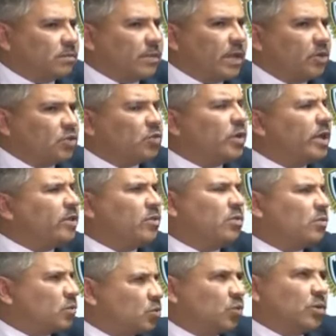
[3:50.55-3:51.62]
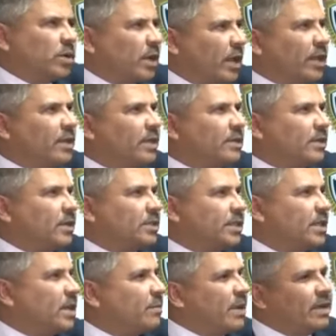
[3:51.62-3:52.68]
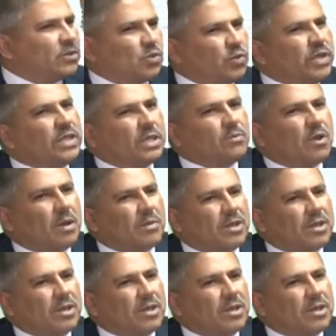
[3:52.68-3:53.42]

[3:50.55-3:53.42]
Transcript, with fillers: varios sujetos, ella la hacía llamar su íntimo